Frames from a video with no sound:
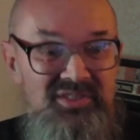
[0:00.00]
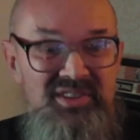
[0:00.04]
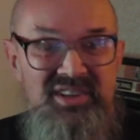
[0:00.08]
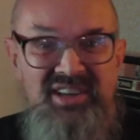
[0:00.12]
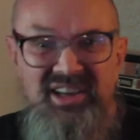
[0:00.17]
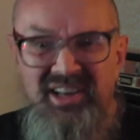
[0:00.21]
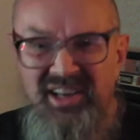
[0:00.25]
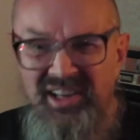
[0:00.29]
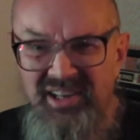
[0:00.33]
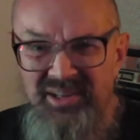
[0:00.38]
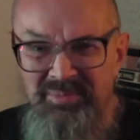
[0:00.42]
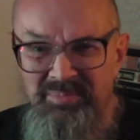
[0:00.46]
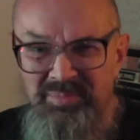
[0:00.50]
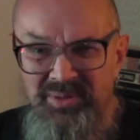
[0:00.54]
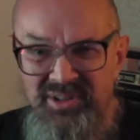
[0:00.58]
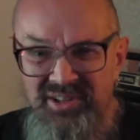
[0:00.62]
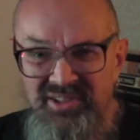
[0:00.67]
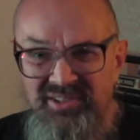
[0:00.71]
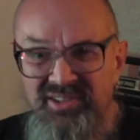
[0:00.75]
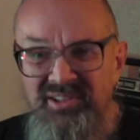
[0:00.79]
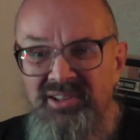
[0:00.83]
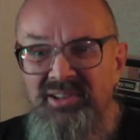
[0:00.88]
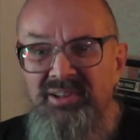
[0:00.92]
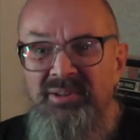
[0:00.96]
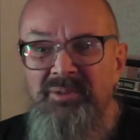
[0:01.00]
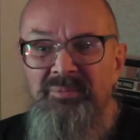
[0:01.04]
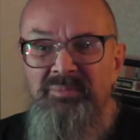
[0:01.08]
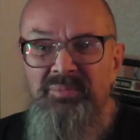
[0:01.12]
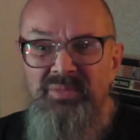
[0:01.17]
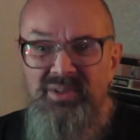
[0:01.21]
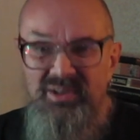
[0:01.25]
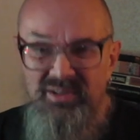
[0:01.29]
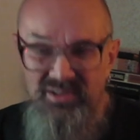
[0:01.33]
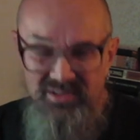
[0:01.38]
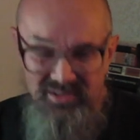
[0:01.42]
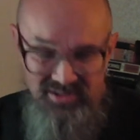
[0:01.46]
хрипит.
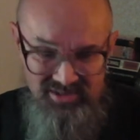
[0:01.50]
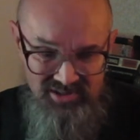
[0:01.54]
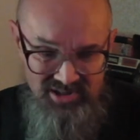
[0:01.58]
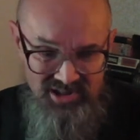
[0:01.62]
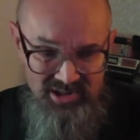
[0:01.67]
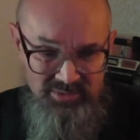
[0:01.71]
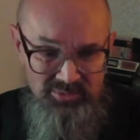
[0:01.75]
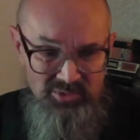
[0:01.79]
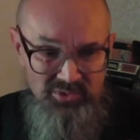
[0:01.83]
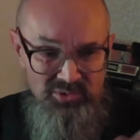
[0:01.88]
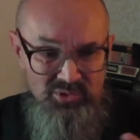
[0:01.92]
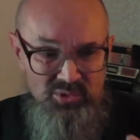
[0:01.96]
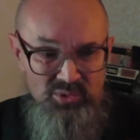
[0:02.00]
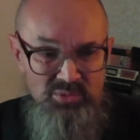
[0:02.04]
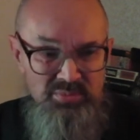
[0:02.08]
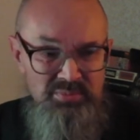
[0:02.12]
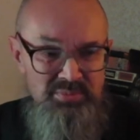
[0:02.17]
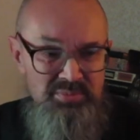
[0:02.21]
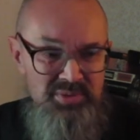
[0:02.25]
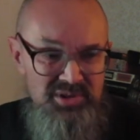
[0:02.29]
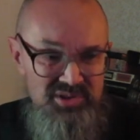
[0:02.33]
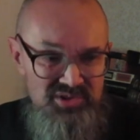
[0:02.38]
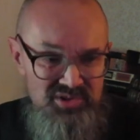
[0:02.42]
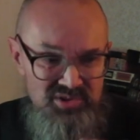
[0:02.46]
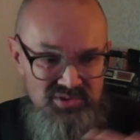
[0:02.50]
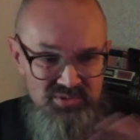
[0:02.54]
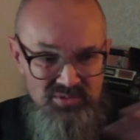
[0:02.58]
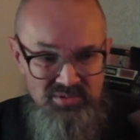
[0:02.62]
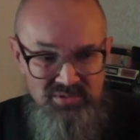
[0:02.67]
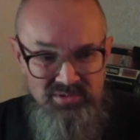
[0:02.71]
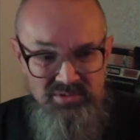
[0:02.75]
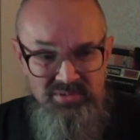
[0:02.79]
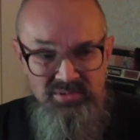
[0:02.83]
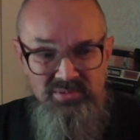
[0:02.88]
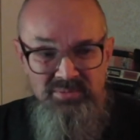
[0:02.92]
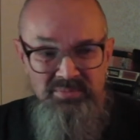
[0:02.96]
Я имею в виду без,
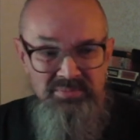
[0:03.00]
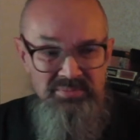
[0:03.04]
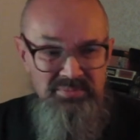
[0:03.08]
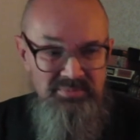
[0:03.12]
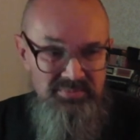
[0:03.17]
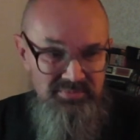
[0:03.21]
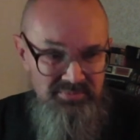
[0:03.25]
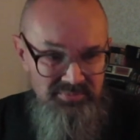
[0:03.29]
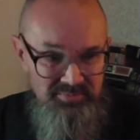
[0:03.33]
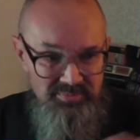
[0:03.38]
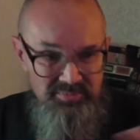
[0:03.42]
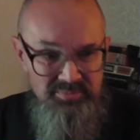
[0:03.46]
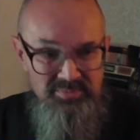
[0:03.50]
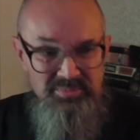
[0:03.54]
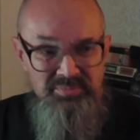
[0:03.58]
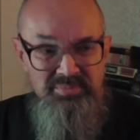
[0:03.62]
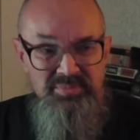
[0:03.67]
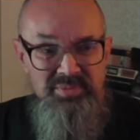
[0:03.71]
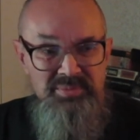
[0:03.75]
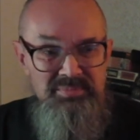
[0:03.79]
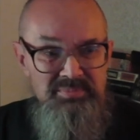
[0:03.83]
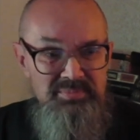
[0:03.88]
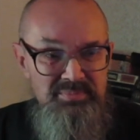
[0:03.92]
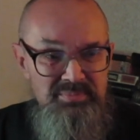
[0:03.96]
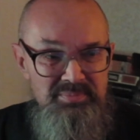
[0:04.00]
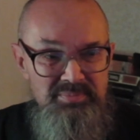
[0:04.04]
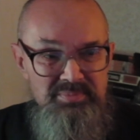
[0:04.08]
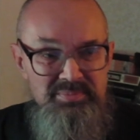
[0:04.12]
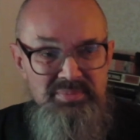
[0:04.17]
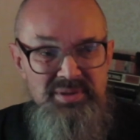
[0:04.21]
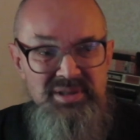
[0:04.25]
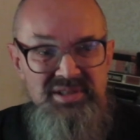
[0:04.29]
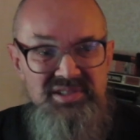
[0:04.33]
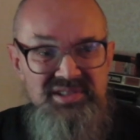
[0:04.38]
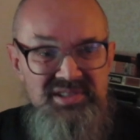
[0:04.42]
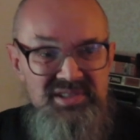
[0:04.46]
э,
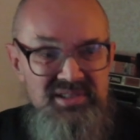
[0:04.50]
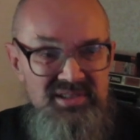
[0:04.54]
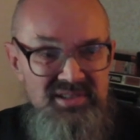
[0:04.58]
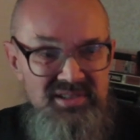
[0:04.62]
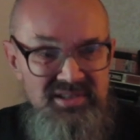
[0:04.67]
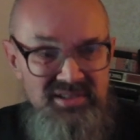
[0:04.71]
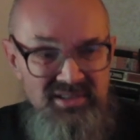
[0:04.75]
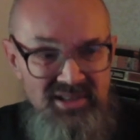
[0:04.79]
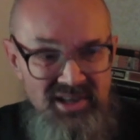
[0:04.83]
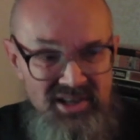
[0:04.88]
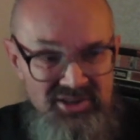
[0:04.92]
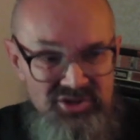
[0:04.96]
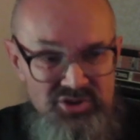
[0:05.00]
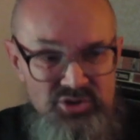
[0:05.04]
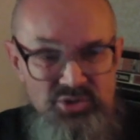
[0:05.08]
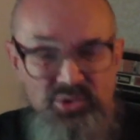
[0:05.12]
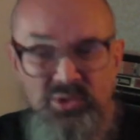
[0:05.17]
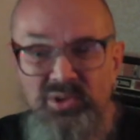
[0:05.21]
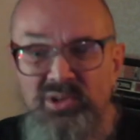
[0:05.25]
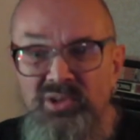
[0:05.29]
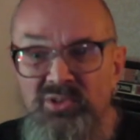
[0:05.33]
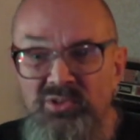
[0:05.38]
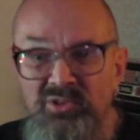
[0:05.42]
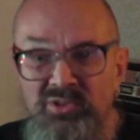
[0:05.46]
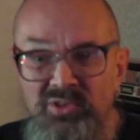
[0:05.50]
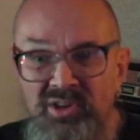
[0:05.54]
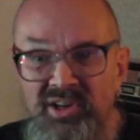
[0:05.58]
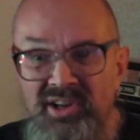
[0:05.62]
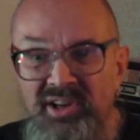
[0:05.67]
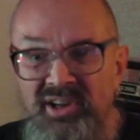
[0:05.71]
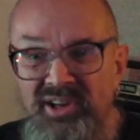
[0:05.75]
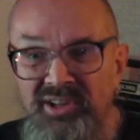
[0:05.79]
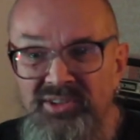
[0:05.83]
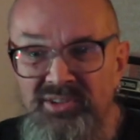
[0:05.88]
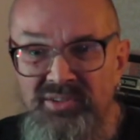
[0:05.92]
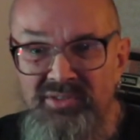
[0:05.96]
без э, отчетливого
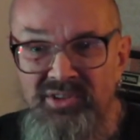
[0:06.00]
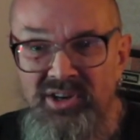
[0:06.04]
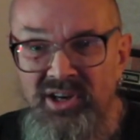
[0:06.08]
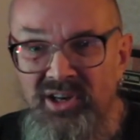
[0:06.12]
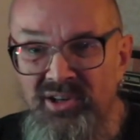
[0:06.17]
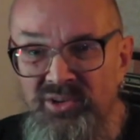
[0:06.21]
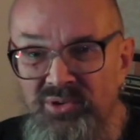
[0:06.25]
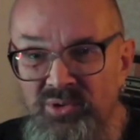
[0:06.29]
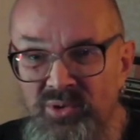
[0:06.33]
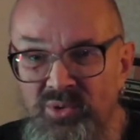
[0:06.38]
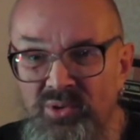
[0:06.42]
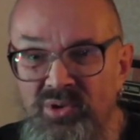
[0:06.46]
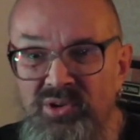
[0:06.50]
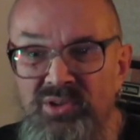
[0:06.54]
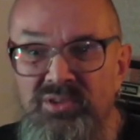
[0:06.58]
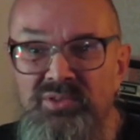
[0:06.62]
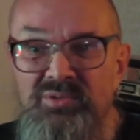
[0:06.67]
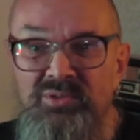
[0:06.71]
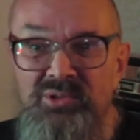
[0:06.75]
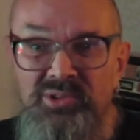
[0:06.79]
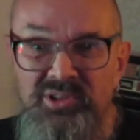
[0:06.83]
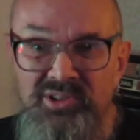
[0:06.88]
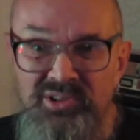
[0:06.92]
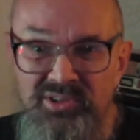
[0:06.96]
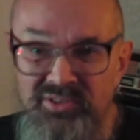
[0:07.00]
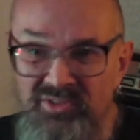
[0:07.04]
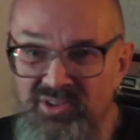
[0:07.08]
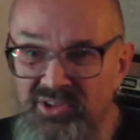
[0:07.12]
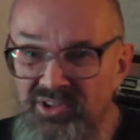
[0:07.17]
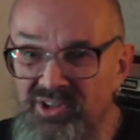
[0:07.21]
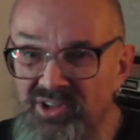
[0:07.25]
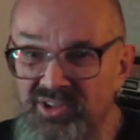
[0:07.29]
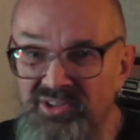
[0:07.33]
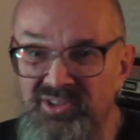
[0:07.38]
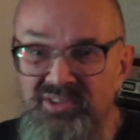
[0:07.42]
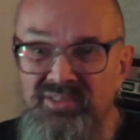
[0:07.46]
крена в хард-рок. Вот этого
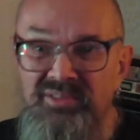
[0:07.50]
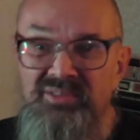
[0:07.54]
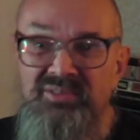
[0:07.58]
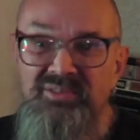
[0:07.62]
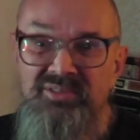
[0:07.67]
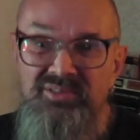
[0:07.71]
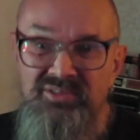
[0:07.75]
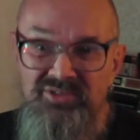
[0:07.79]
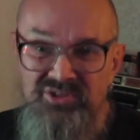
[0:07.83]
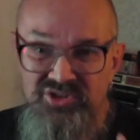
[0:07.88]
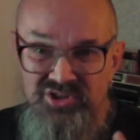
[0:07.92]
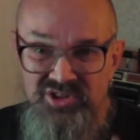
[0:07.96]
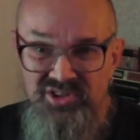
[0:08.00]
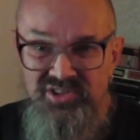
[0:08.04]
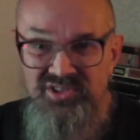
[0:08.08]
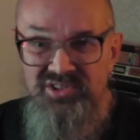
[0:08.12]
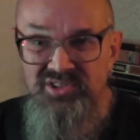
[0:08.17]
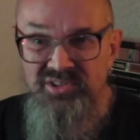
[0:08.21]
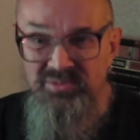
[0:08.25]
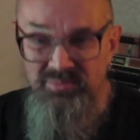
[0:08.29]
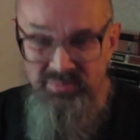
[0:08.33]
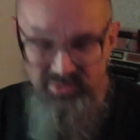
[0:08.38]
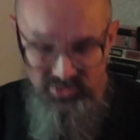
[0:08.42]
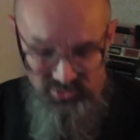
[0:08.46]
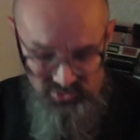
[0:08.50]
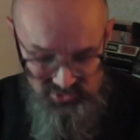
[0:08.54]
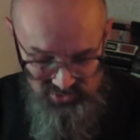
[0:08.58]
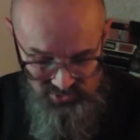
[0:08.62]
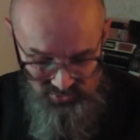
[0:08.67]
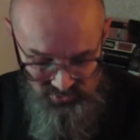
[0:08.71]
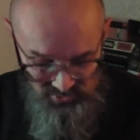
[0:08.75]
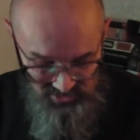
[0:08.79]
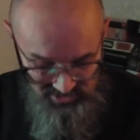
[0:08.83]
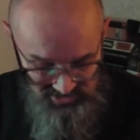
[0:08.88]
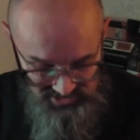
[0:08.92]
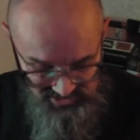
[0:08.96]
нет. Чистый
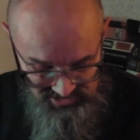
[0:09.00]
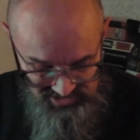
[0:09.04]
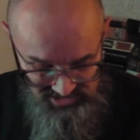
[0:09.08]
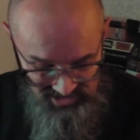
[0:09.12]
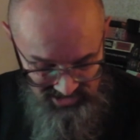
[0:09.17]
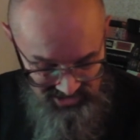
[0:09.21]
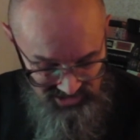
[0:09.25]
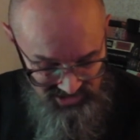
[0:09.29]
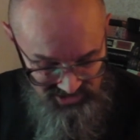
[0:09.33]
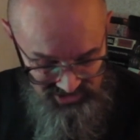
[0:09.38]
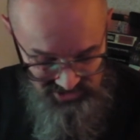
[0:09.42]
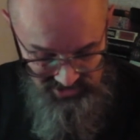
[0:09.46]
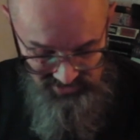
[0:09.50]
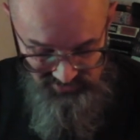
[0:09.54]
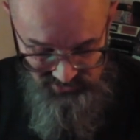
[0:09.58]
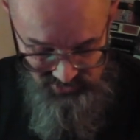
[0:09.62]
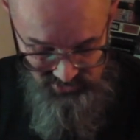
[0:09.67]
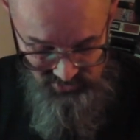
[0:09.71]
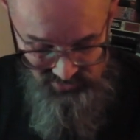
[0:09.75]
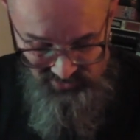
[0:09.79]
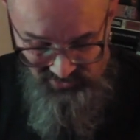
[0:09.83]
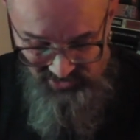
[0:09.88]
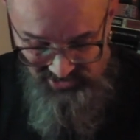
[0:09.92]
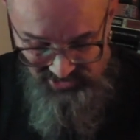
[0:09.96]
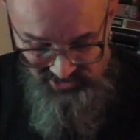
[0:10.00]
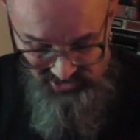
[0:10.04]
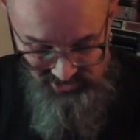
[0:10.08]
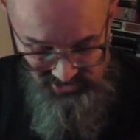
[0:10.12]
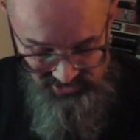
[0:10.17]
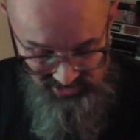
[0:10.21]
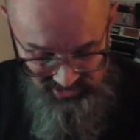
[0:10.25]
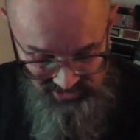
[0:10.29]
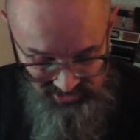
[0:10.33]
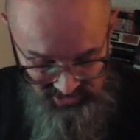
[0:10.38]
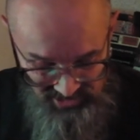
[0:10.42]
блюз-рок настоящий, все выдержано.